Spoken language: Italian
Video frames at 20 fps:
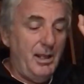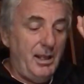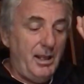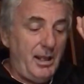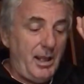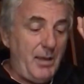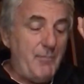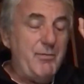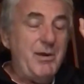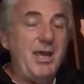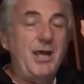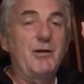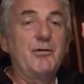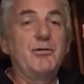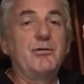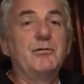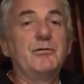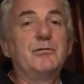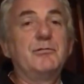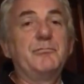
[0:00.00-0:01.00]
beh,
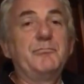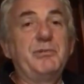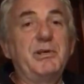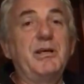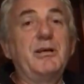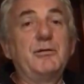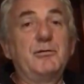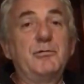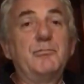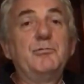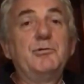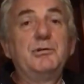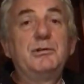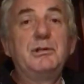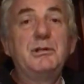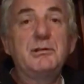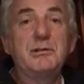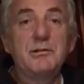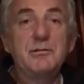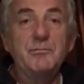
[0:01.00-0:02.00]
hanno impiegato
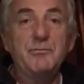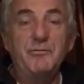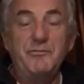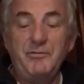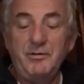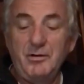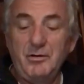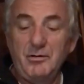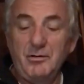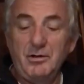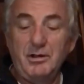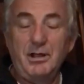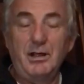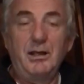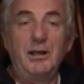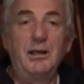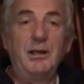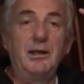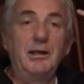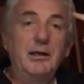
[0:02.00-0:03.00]
moltissimo fino
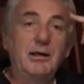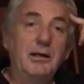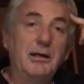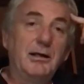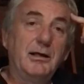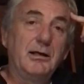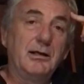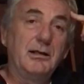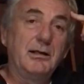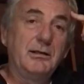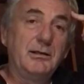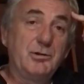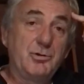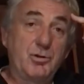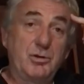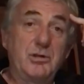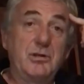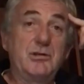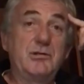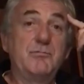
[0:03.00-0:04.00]
al
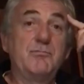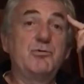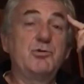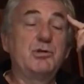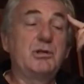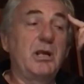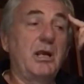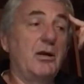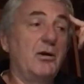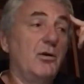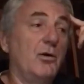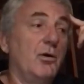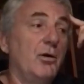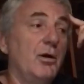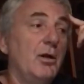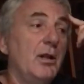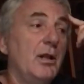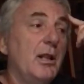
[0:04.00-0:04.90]
XVIII secolo